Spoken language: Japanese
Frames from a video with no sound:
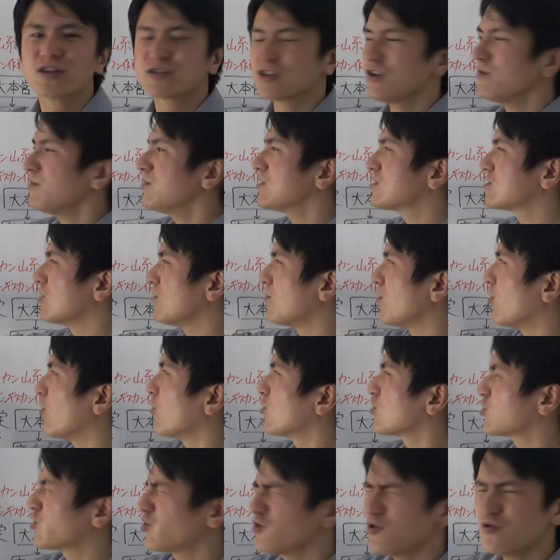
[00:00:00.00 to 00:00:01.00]
そもそ
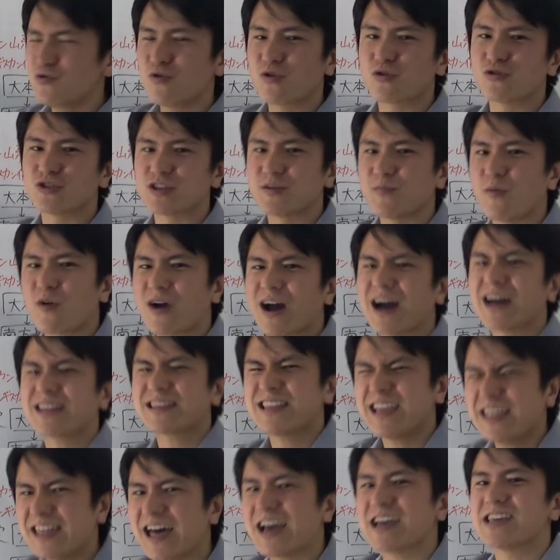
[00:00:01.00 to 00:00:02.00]
も中国にも勝
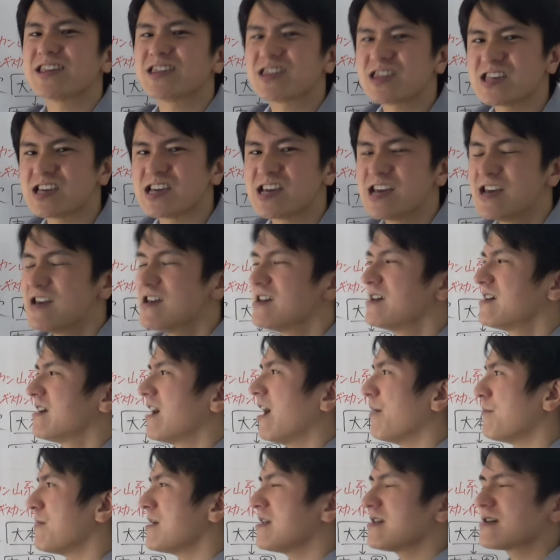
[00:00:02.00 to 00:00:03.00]
てないし
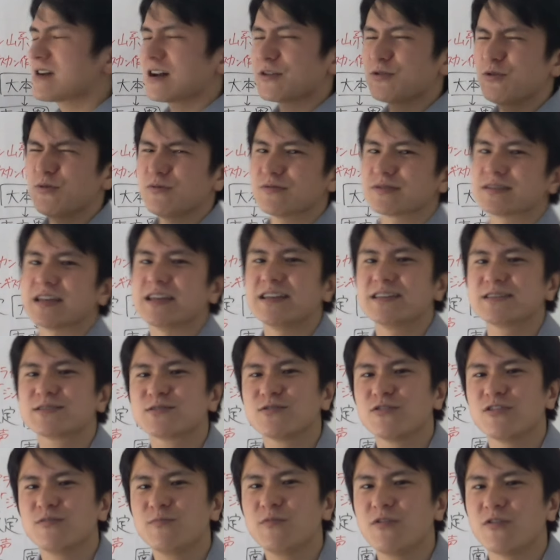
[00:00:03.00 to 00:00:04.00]
アメリカとの戦
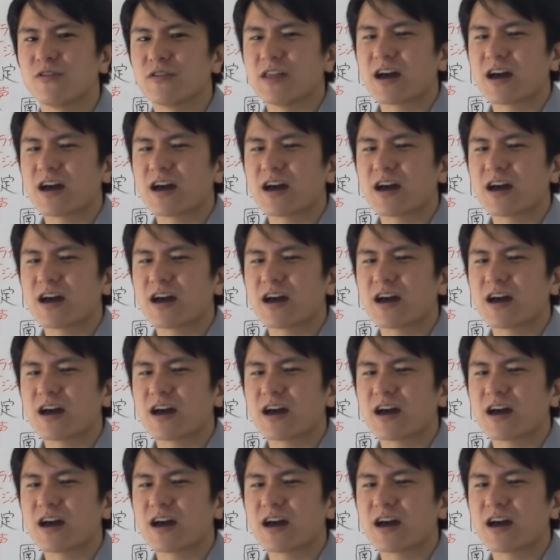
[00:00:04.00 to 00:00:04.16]
争も